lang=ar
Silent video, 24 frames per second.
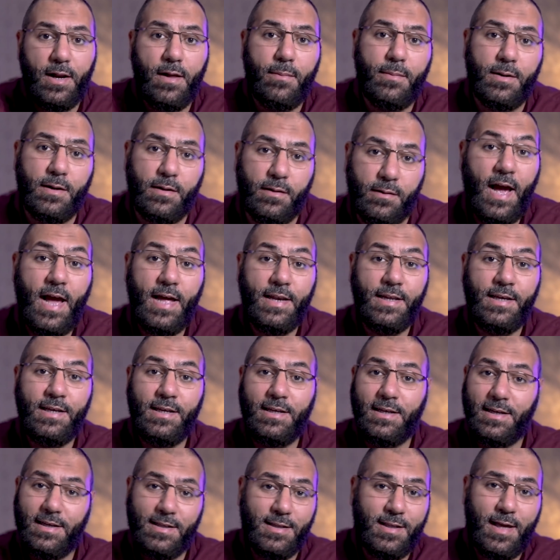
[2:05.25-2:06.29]
اللبن
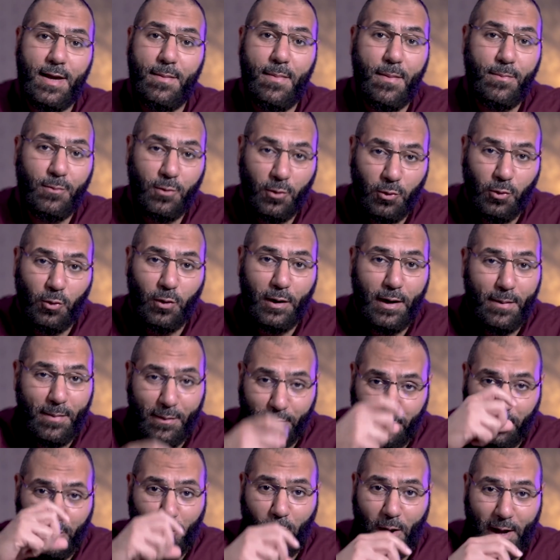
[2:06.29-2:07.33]
يعني زي ما بتدلق
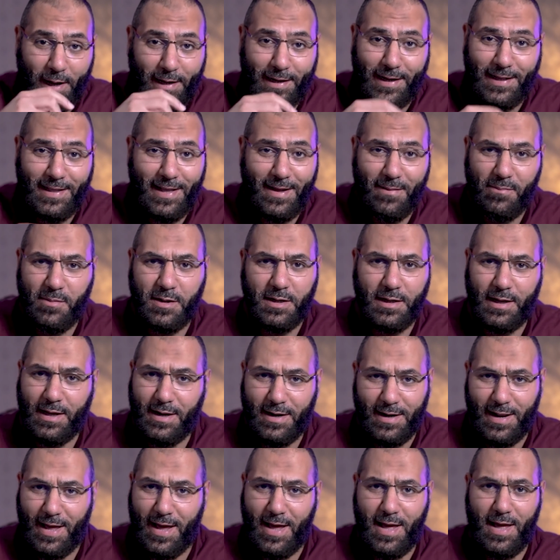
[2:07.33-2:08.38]
اللبن في بقك كده من
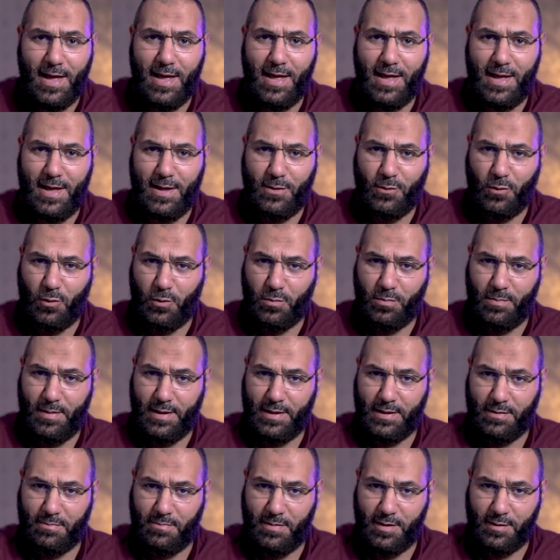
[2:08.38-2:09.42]
غير لا تقعد
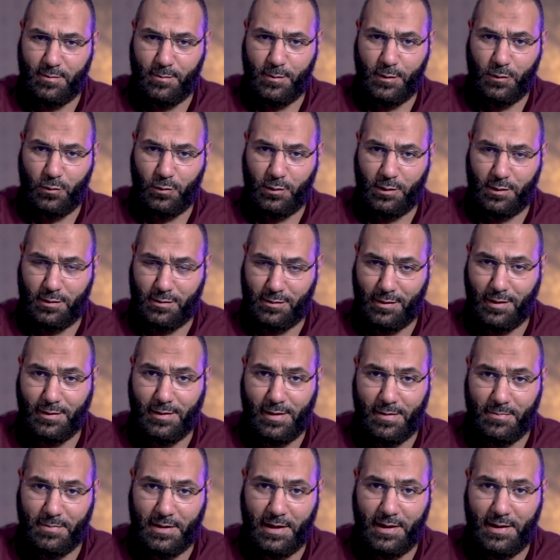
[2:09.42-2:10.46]
بقى تتمزبز
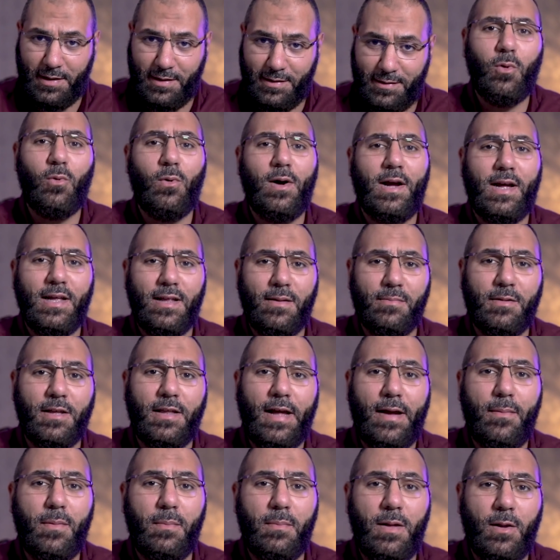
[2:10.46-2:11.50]
وتستطعم كده هو كده
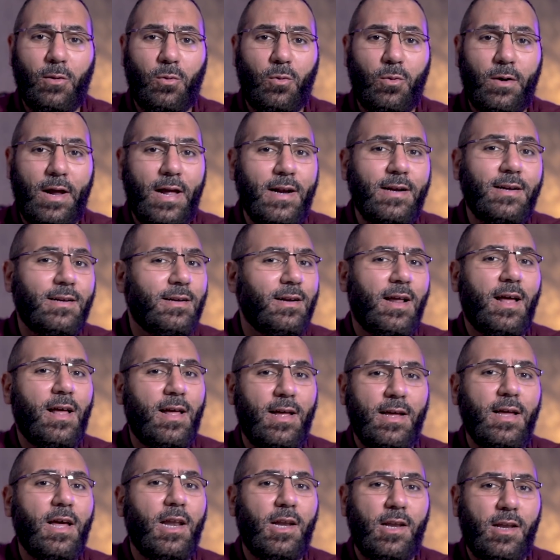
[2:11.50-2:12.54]
بتتعامل مع القران
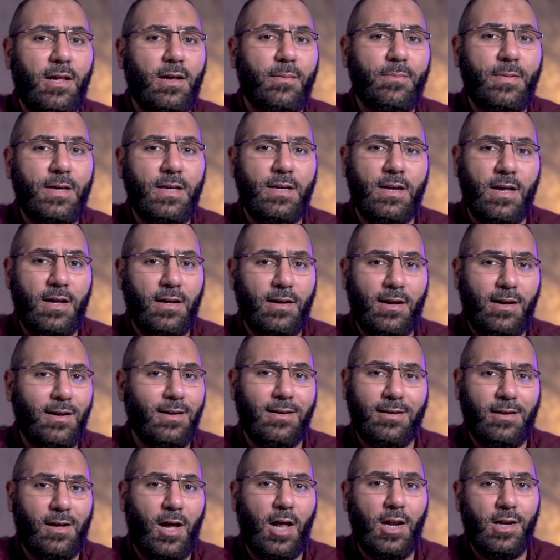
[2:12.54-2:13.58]
آه، يلا
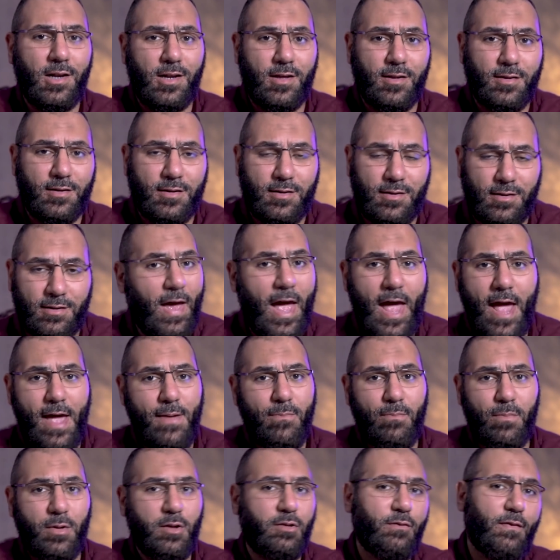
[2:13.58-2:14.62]
بينا خلص
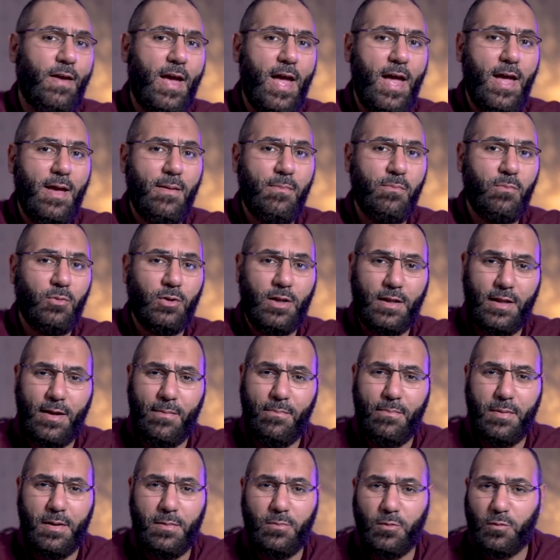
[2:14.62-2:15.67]
فاهم مش فاهم
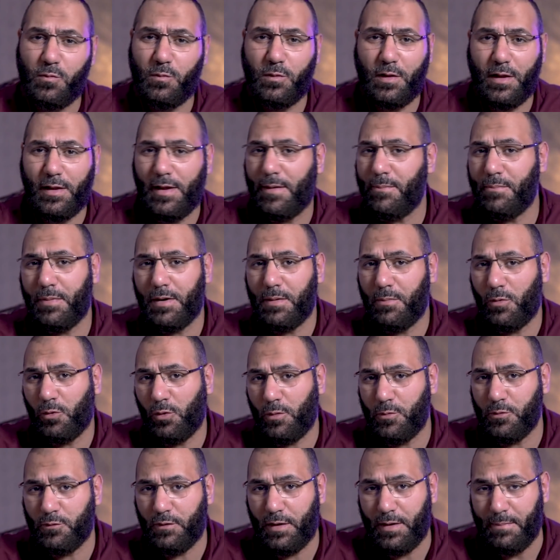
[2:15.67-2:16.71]
متدبر مش متدبر
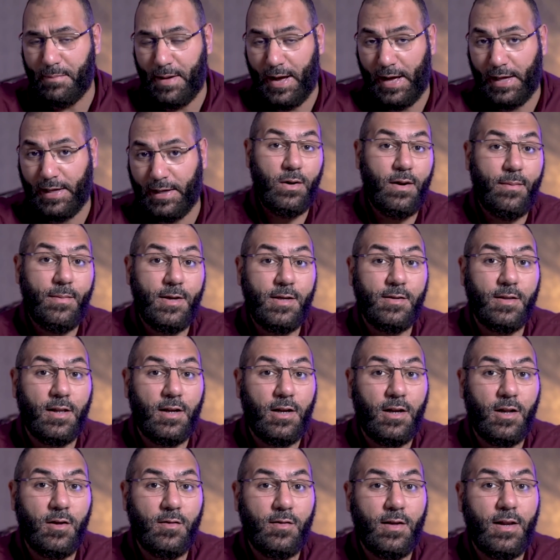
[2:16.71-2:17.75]
الموضوع مش فارق معاك والنبي
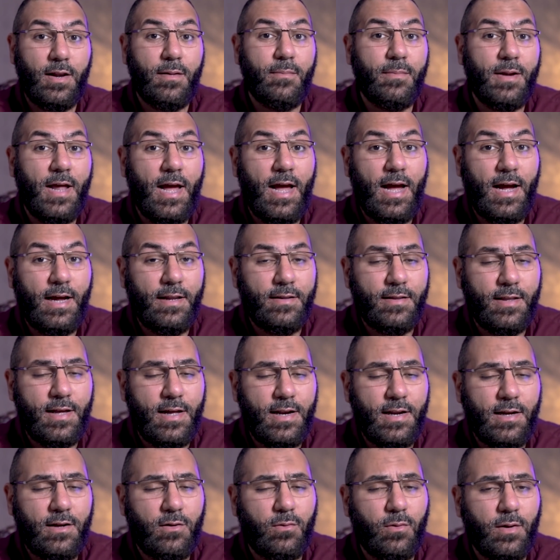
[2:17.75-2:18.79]
صلى الله عليه وسلم نهى عن
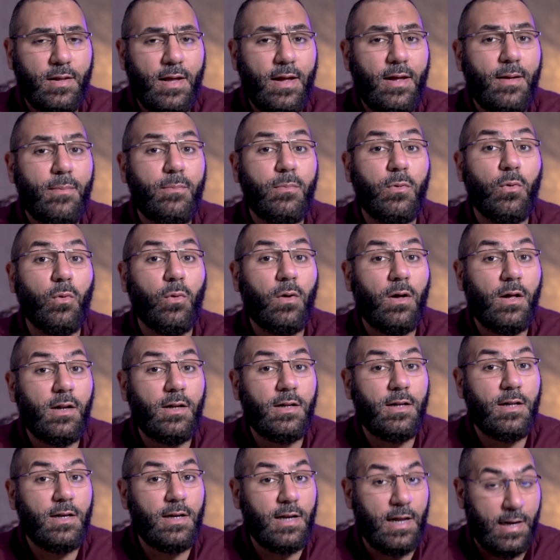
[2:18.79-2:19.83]
ذلك وده
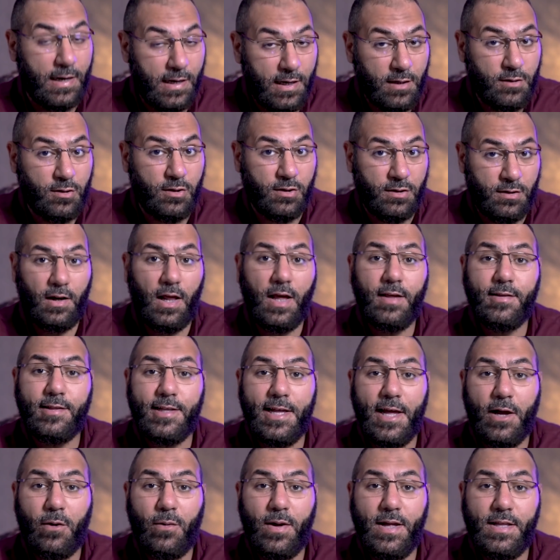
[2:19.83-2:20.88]
بيقلل الاجر
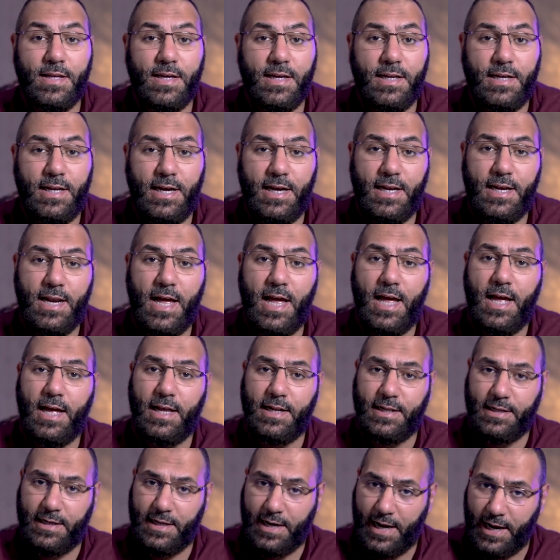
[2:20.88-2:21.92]
فالاصل يا اخواتي ان
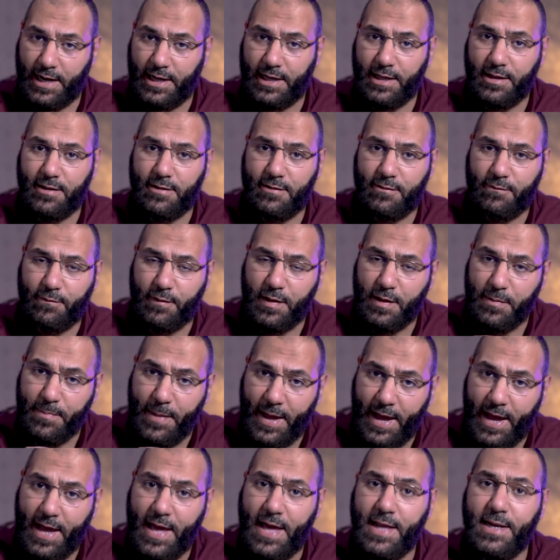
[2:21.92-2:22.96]
احنا نركز في
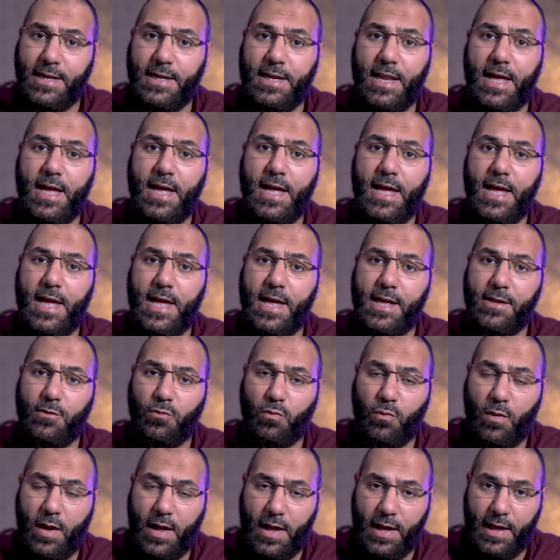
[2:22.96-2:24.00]
معاني الايات
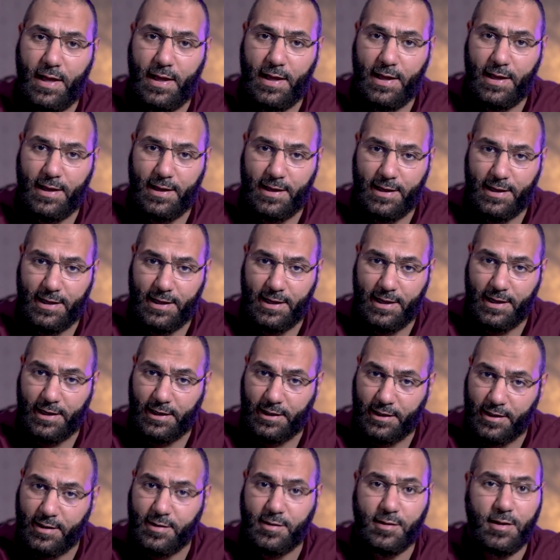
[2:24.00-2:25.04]

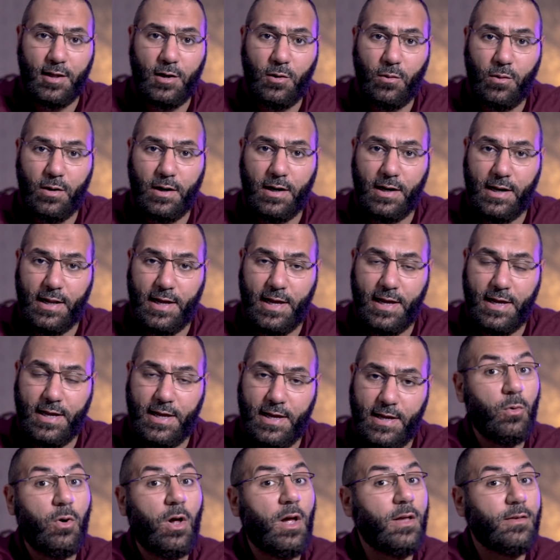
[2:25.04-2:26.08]
والقصه اللي ورا الايه
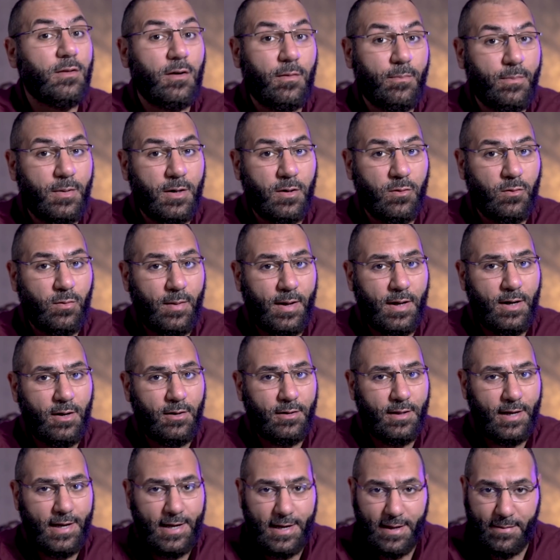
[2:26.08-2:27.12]
مراد ربنا سبحانه
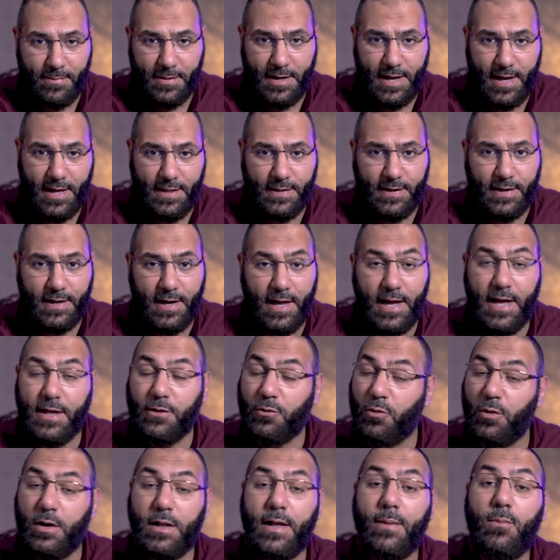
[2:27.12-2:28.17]
وتعالى من هذه الايات
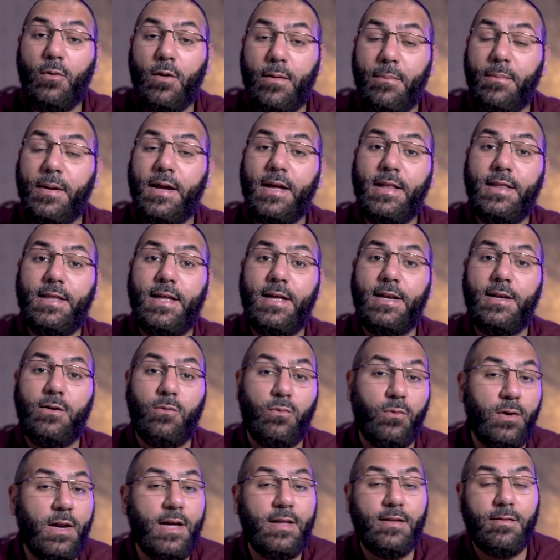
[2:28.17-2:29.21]
كل ده مهم جدا
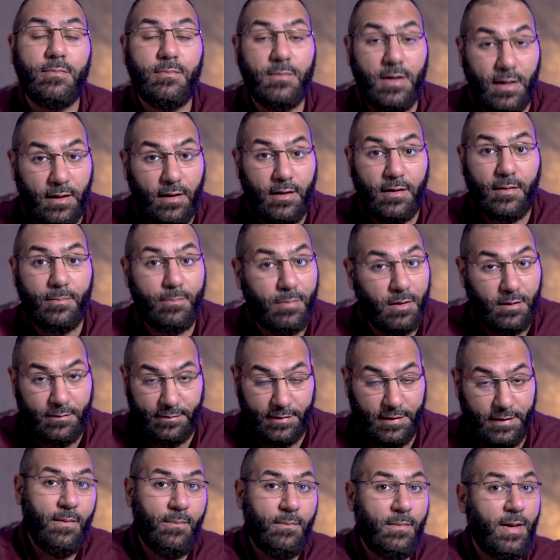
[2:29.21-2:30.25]
ولازم نتدبر
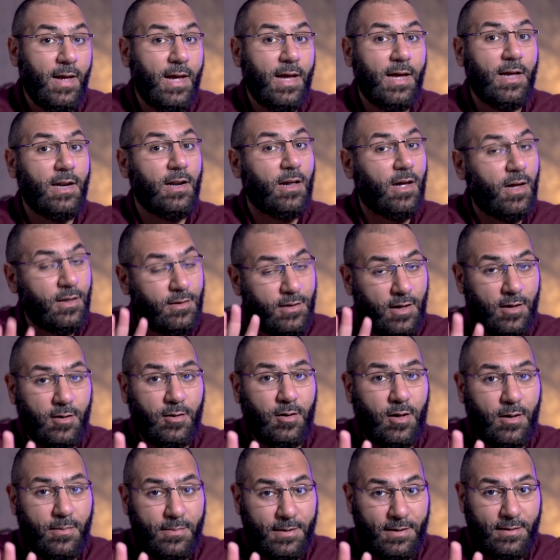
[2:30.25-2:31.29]
فيه اما الخطا
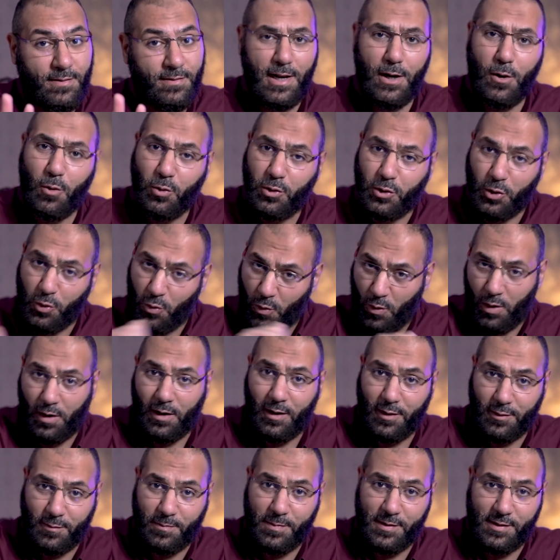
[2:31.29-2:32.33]
الرابع اللي انا قلت ان هو
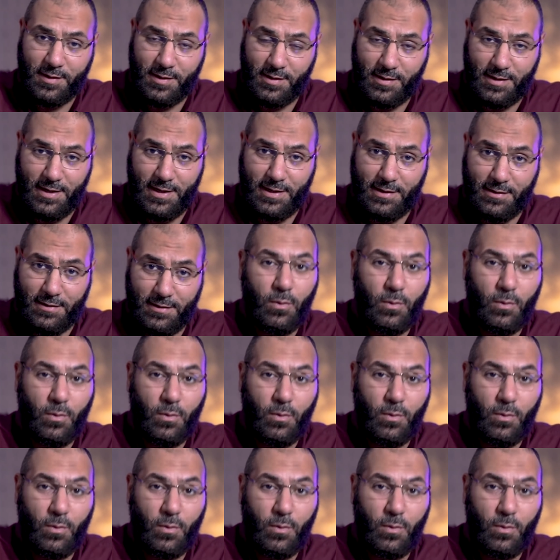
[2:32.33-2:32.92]
خاص بالستات